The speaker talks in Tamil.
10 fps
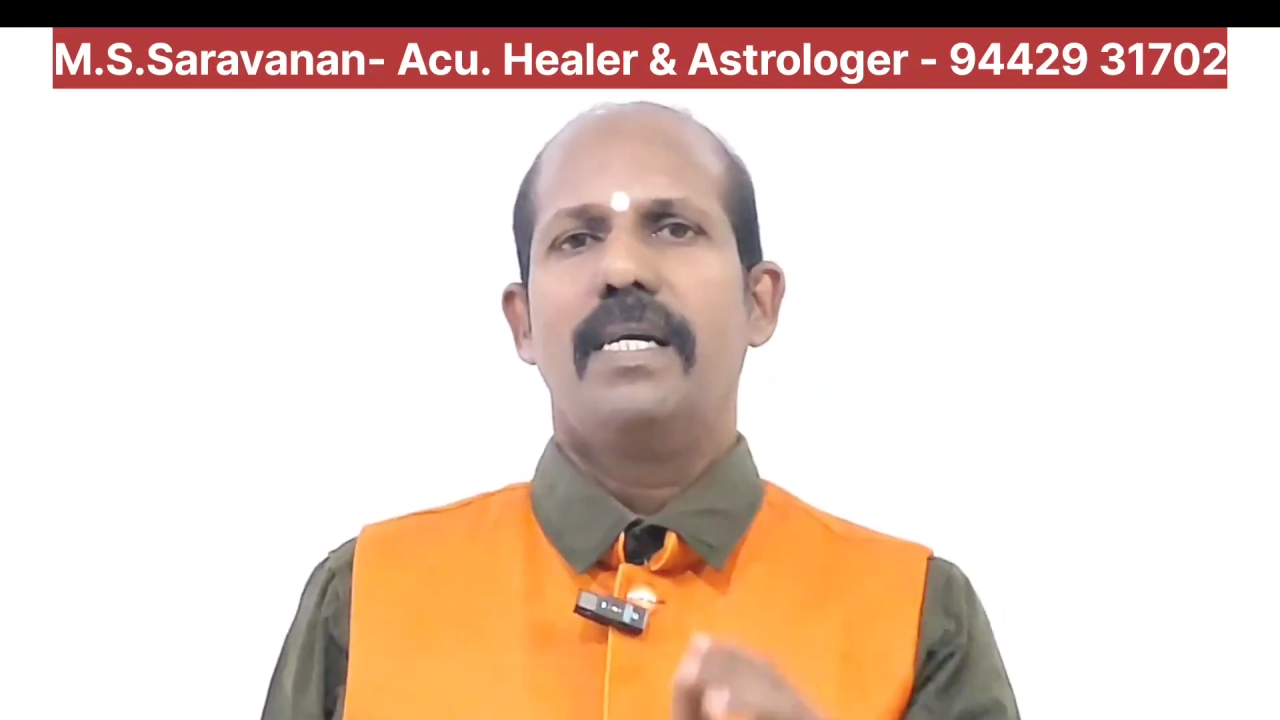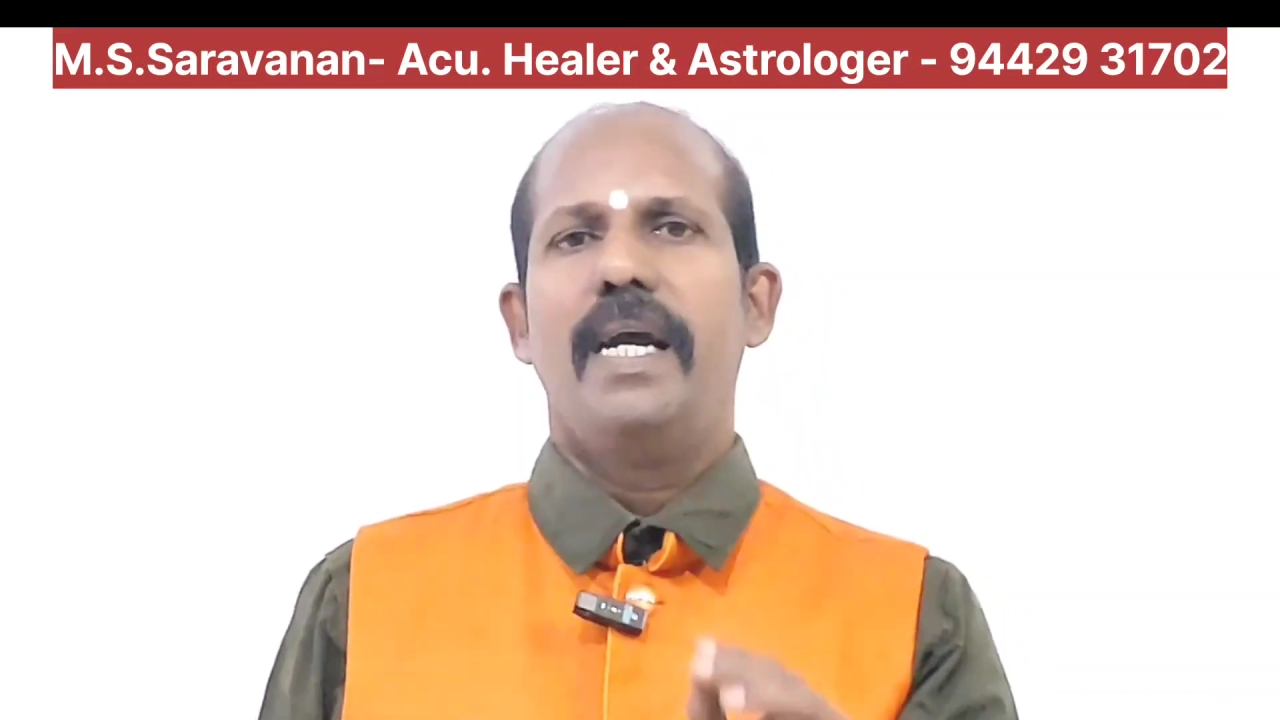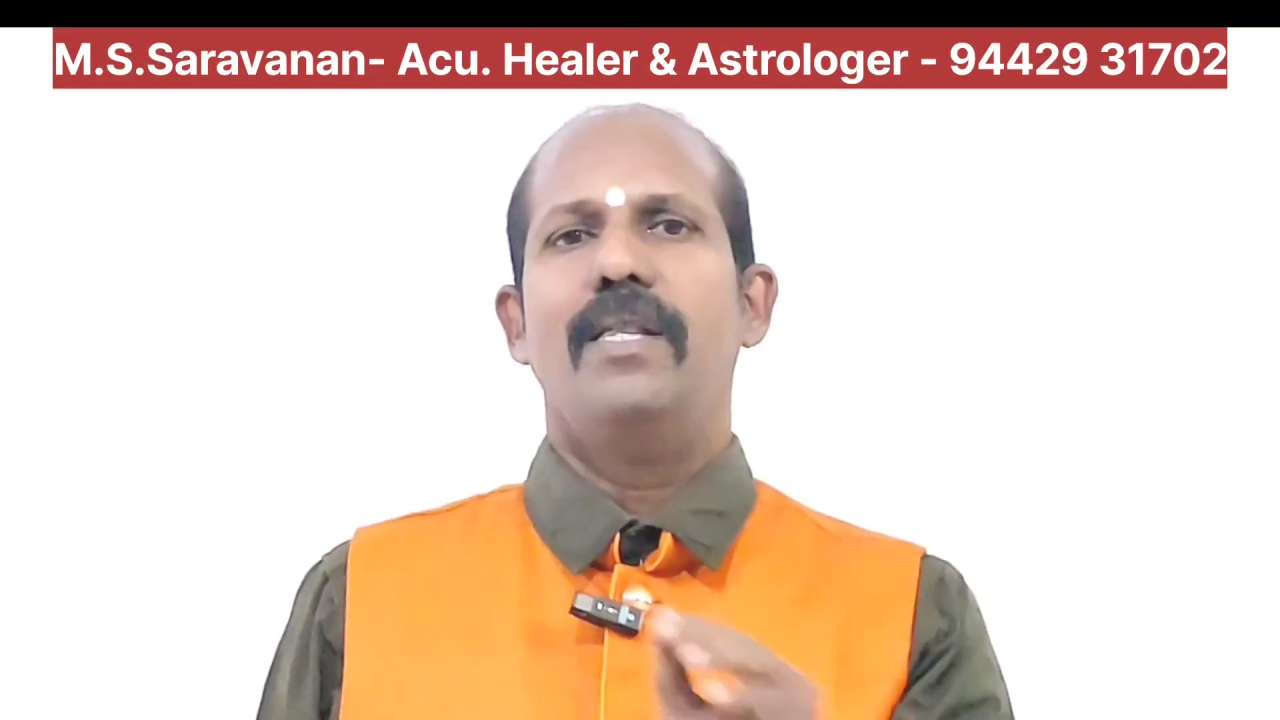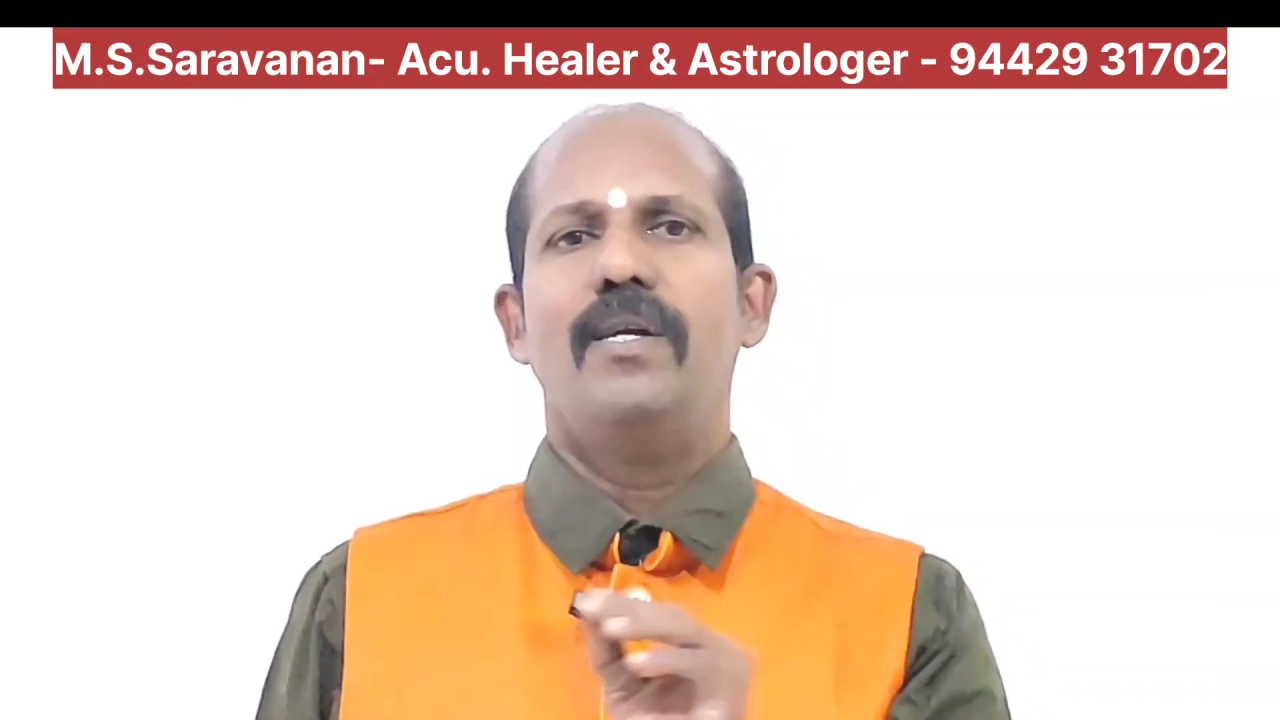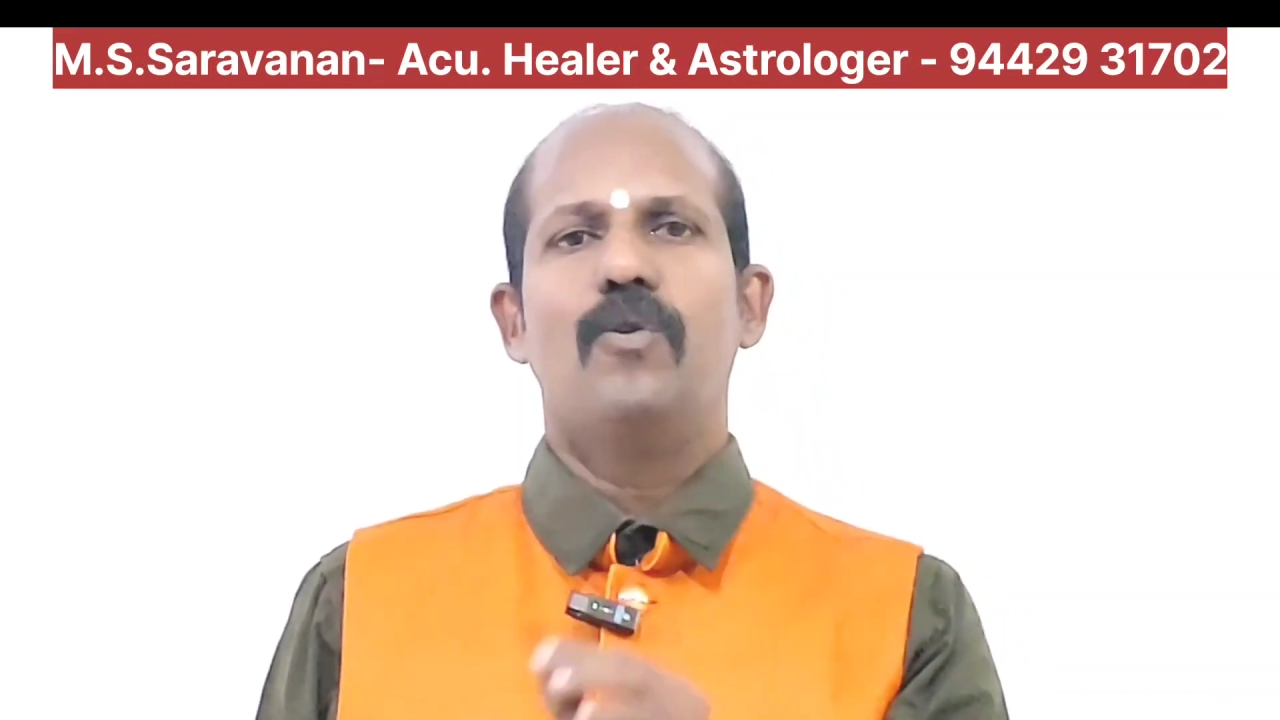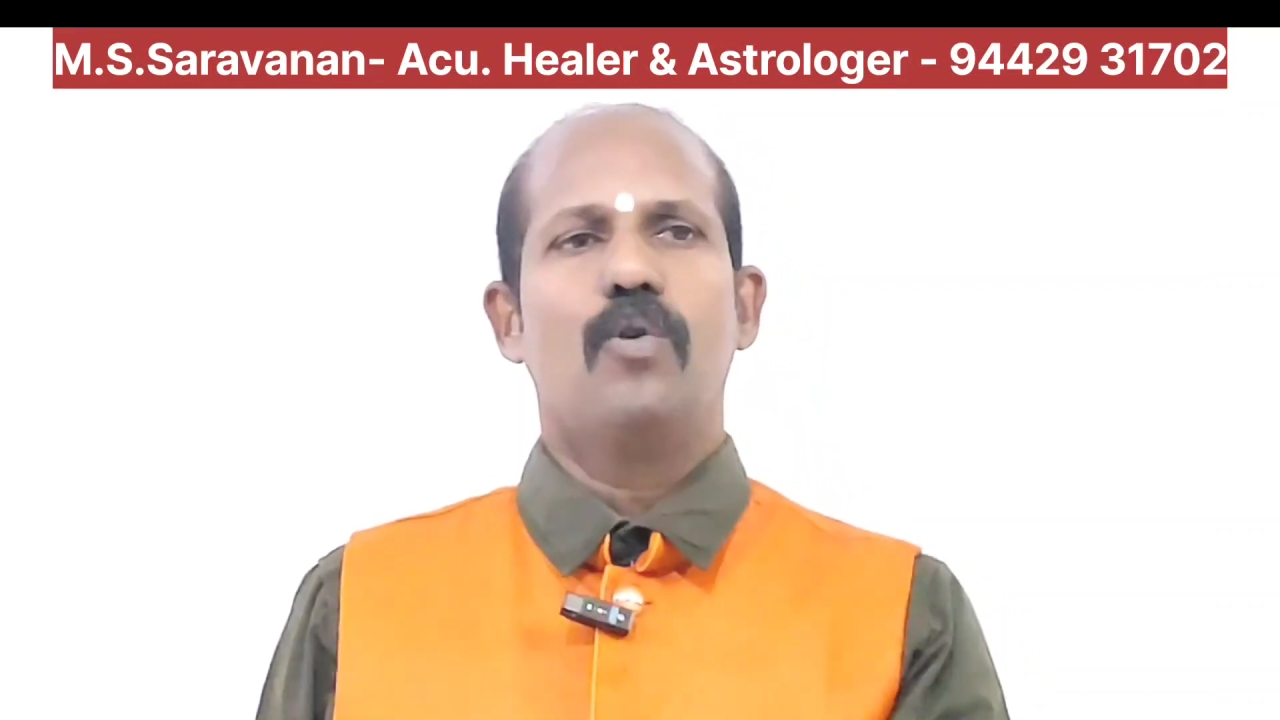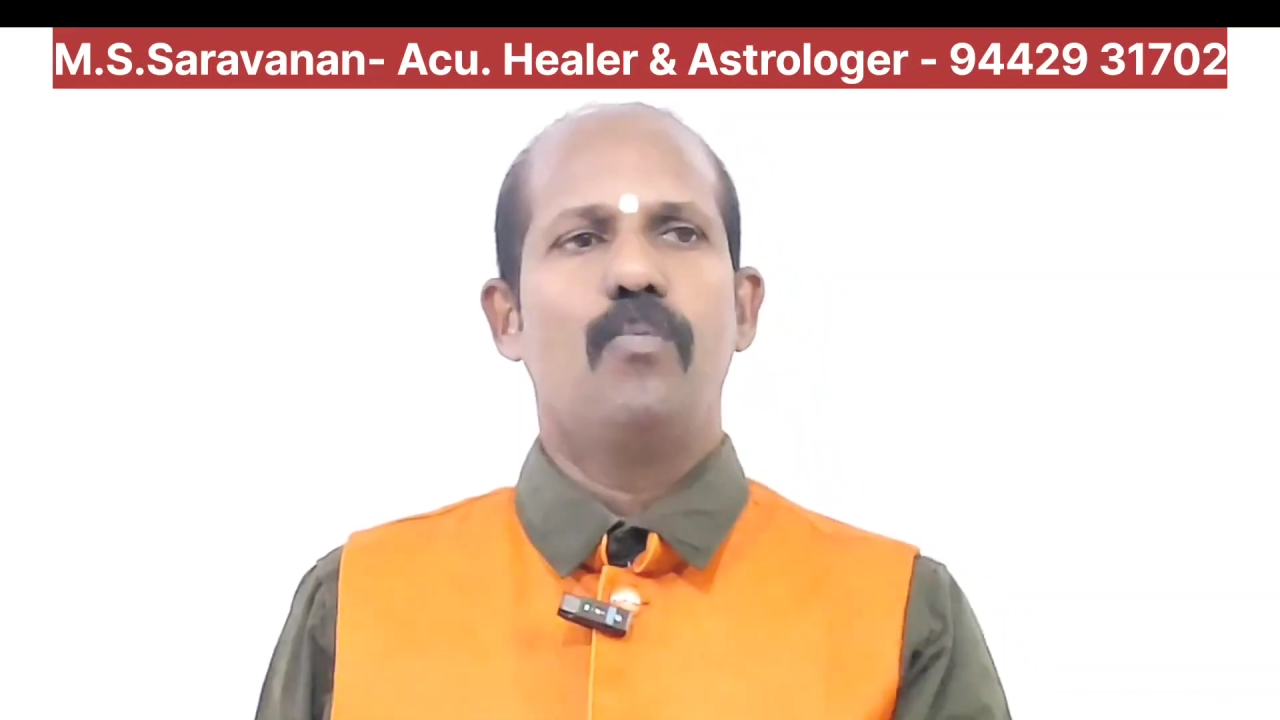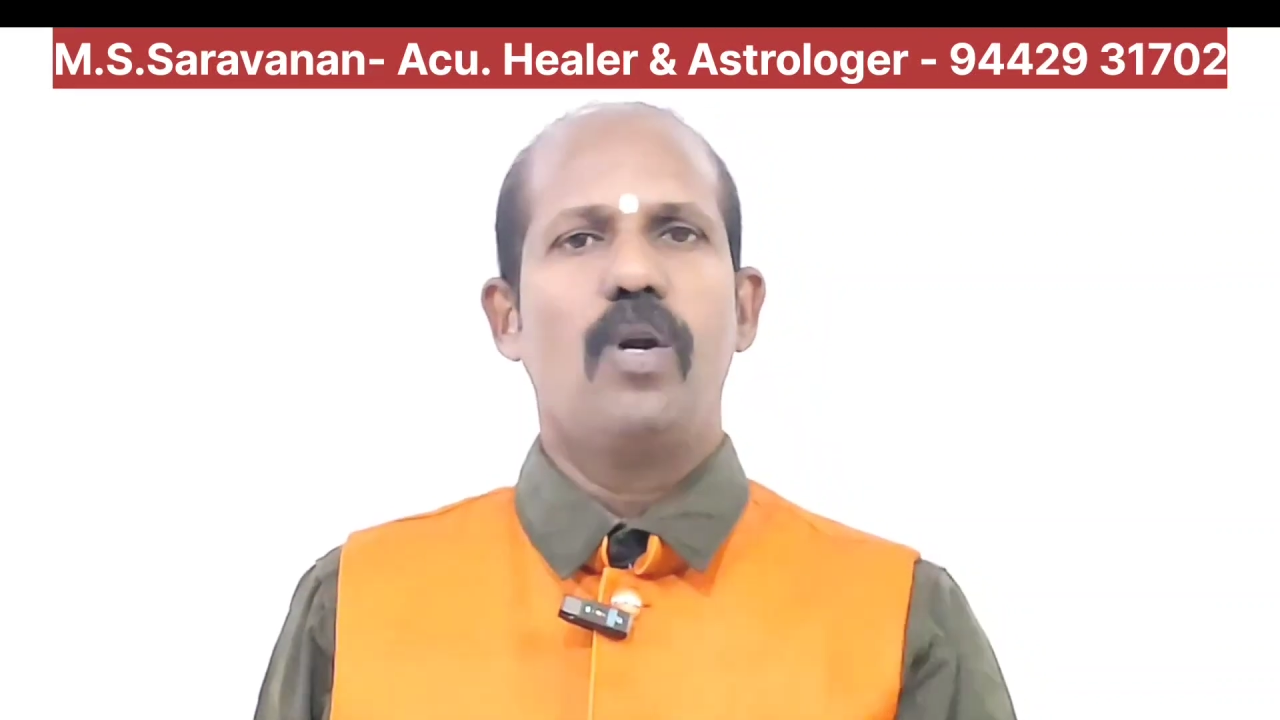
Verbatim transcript: கேது இருக்கும்